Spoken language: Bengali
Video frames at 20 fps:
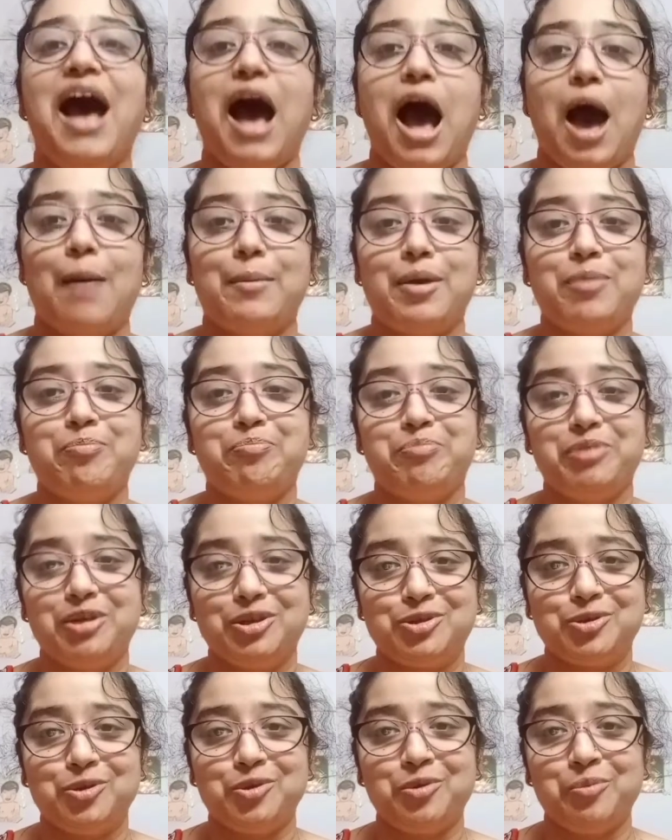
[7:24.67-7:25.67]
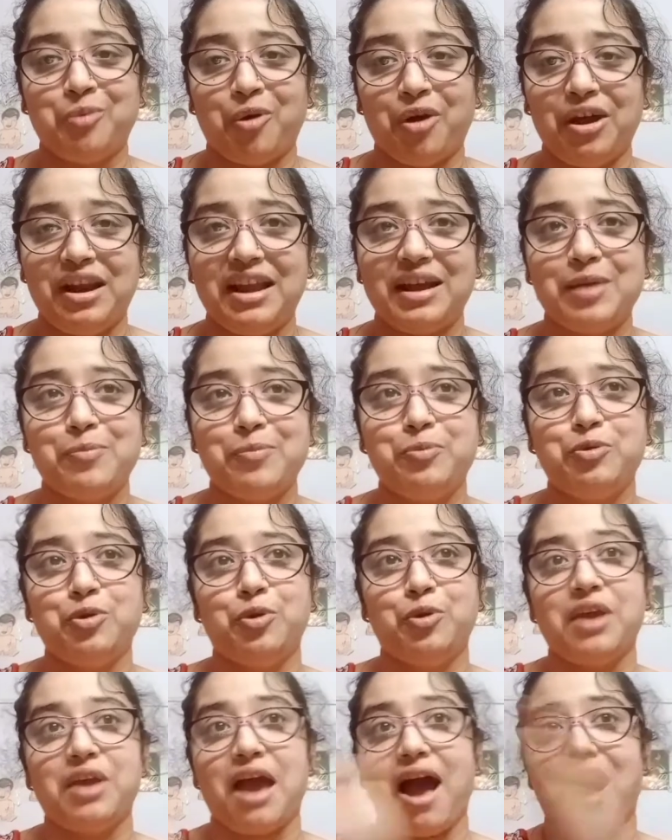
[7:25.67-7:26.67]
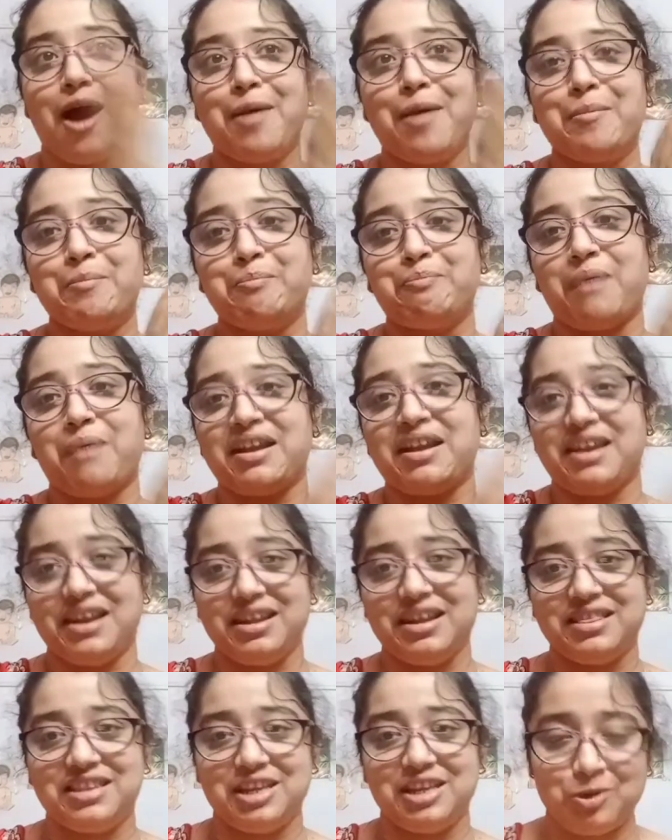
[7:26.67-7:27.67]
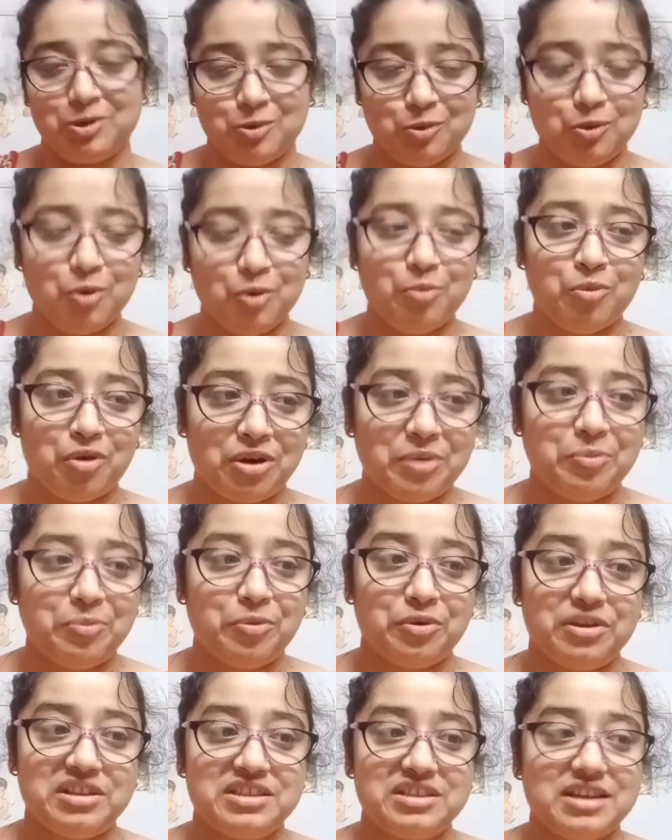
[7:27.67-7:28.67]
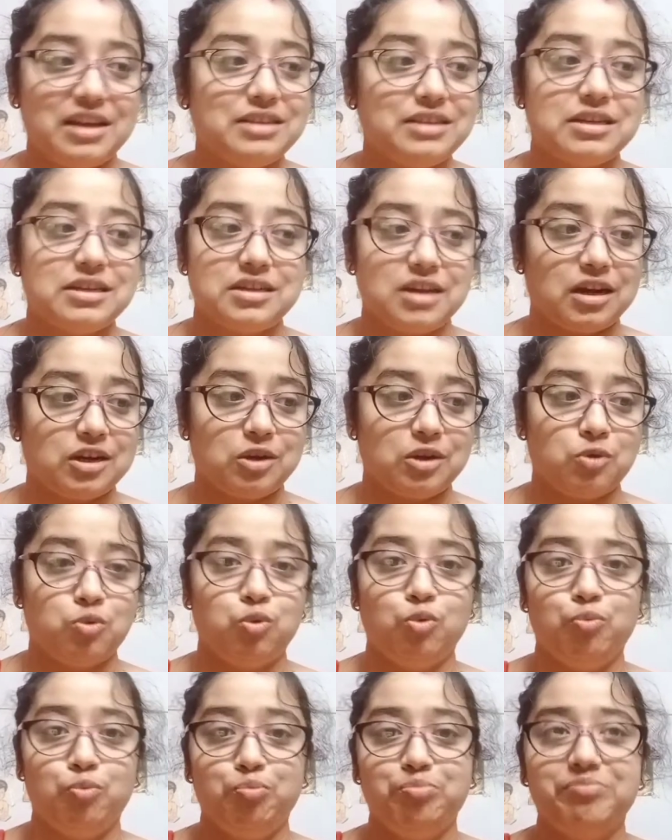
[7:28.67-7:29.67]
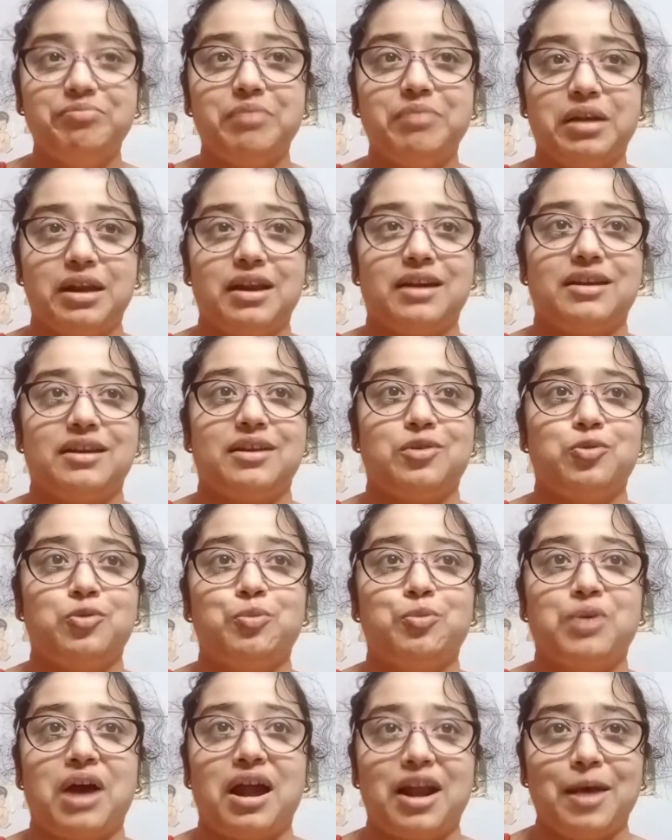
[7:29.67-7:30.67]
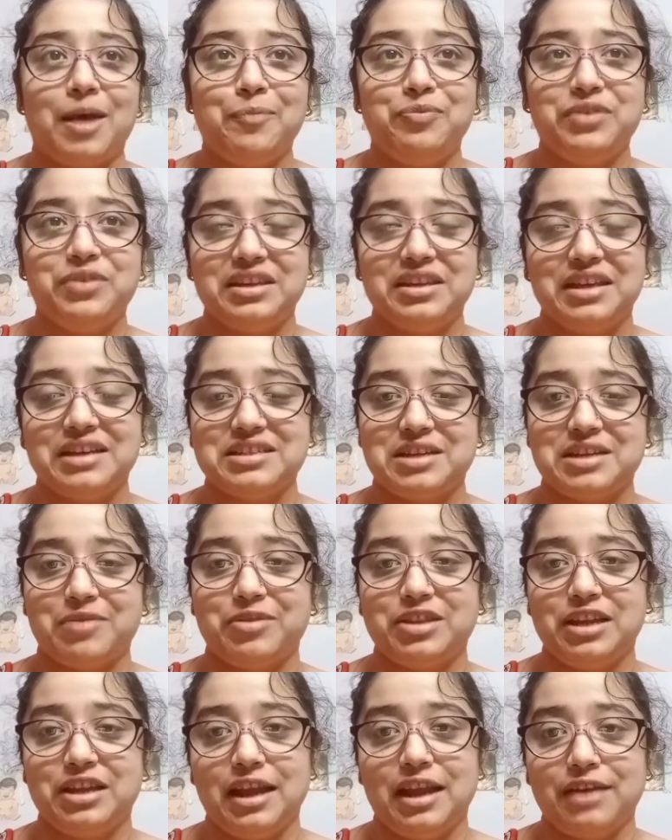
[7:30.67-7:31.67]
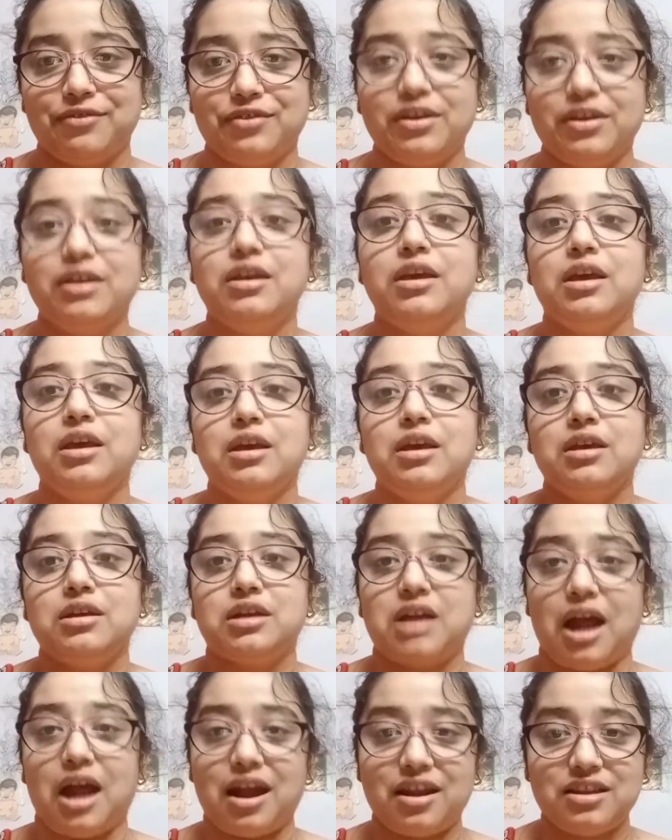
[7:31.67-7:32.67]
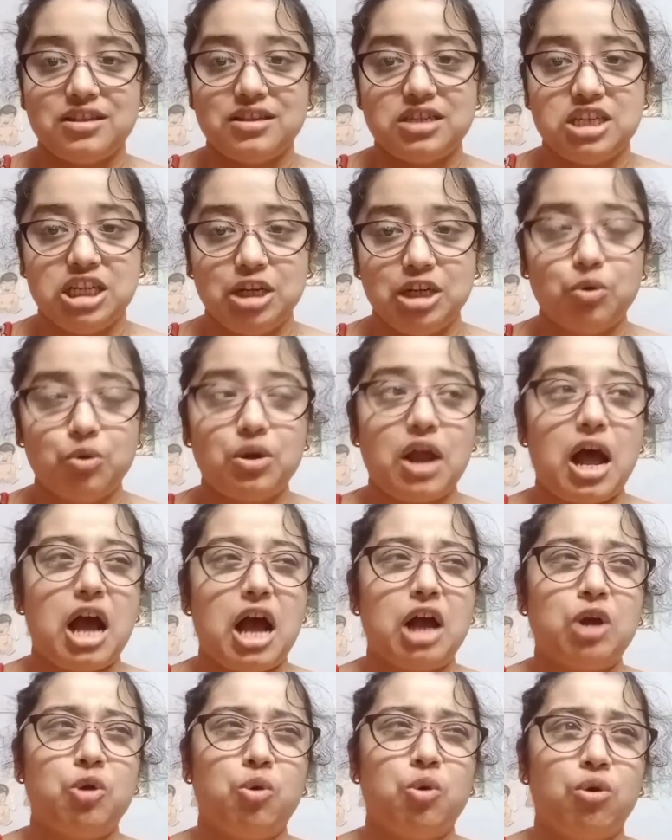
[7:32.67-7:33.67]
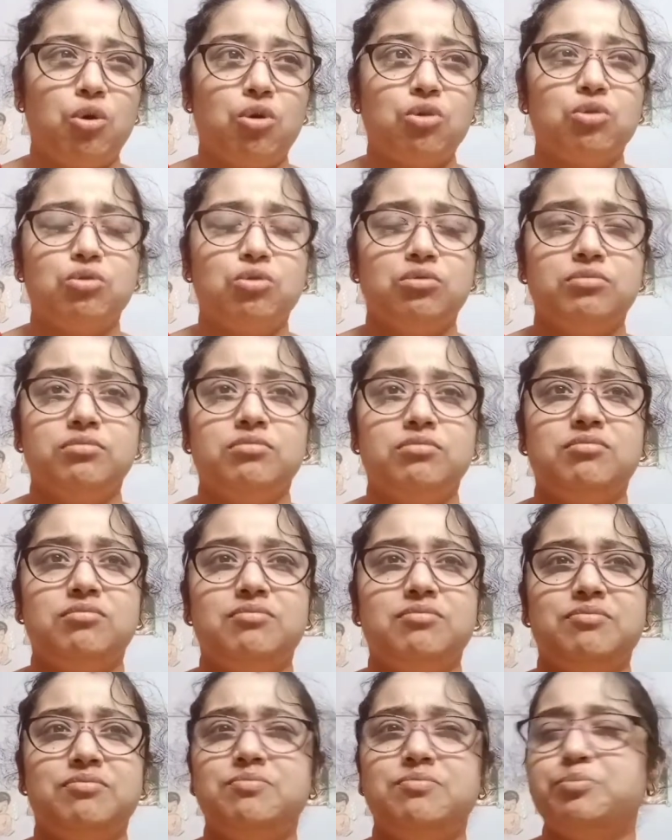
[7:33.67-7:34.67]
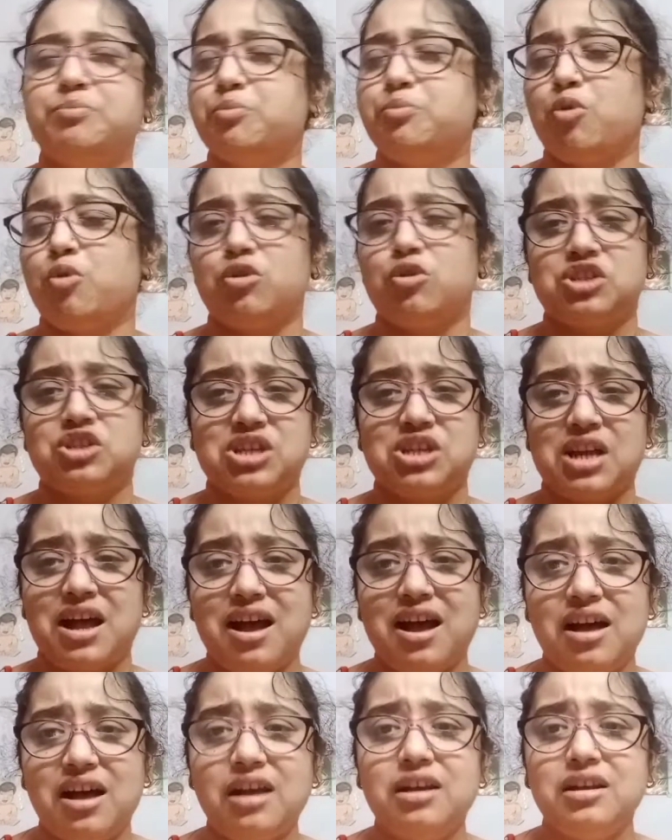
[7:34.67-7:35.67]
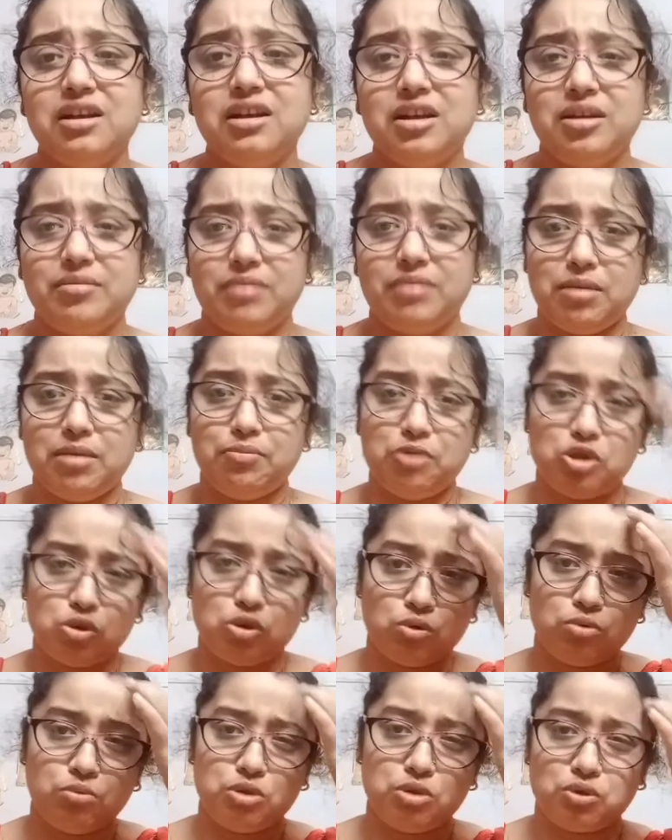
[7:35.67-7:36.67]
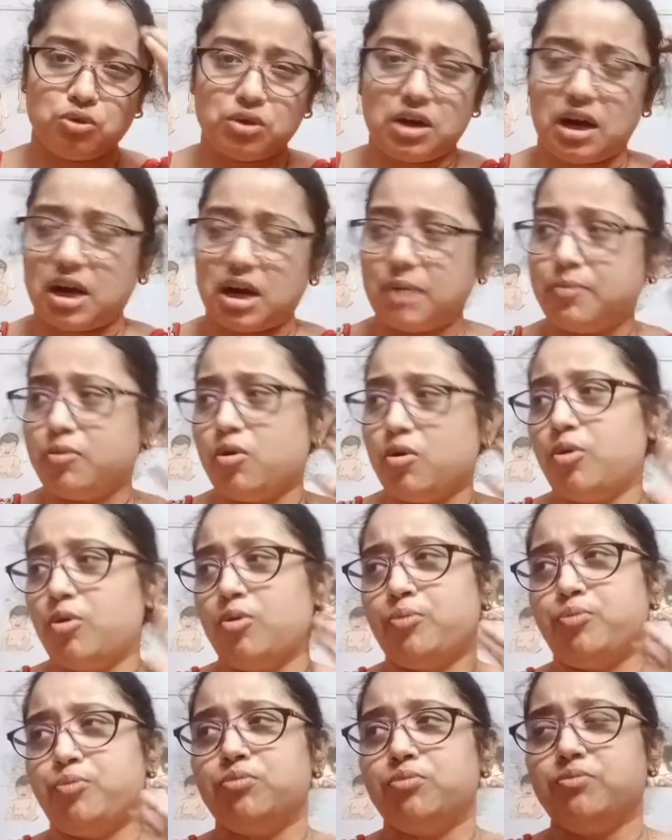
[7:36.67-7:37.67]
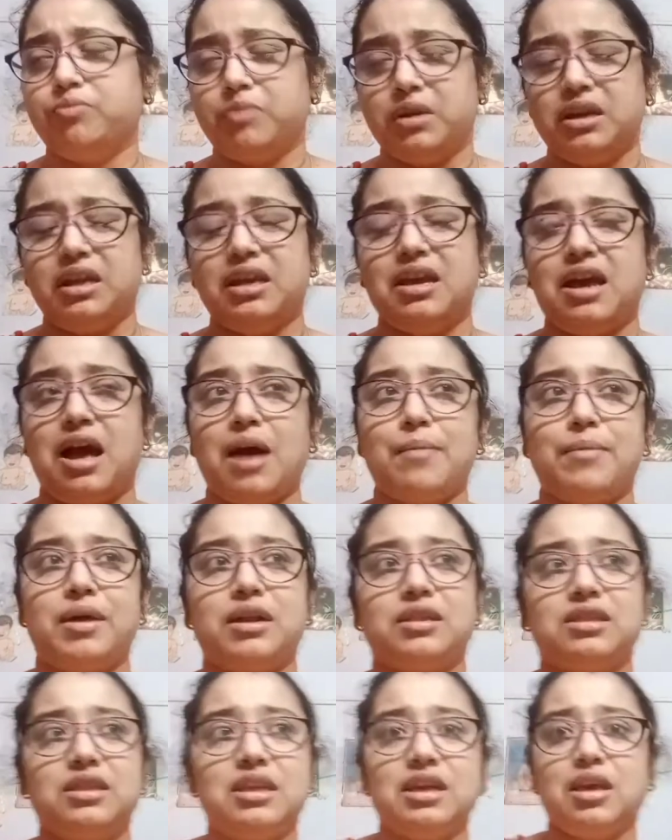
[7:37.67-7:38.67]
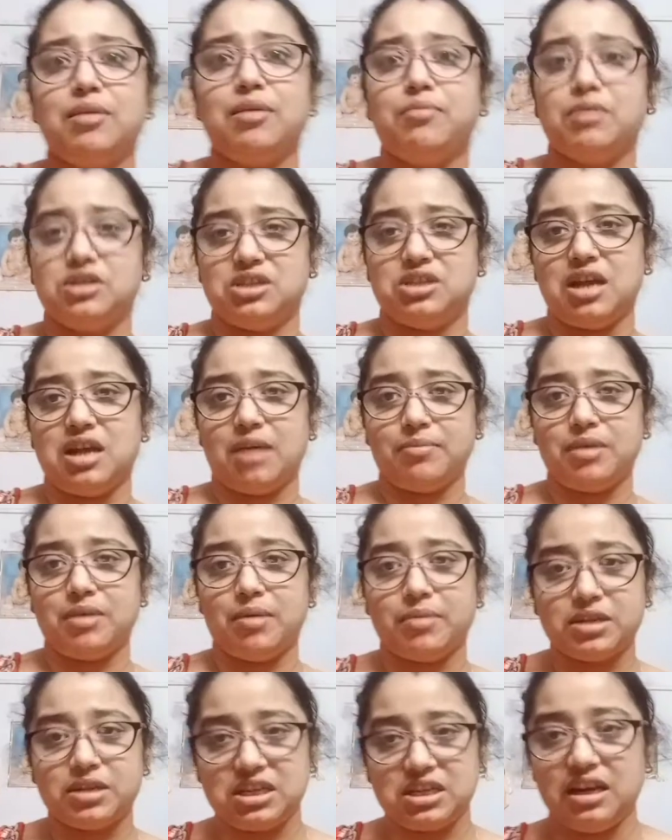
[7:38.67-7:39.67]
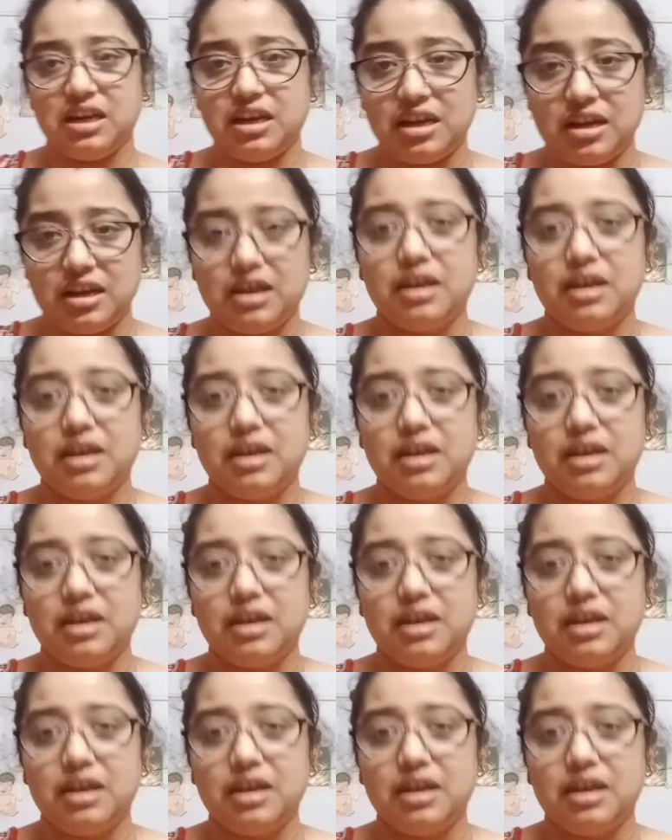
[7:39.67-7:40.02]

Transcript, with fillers: আমার ভীষণ ভয় লাগে পুরো ওই আমপানের দিনগুলো মনে পড়ে যায় যেটা একটা খুব মানে একটা খুব খারাপ দিন গেছে আমাদের লাইফে কারেন্ট ছিল না গরম মশা মানে ভীষণ ভীষণ খারাপ মানে আমার থেকে বেশি আমি আমার ছেলে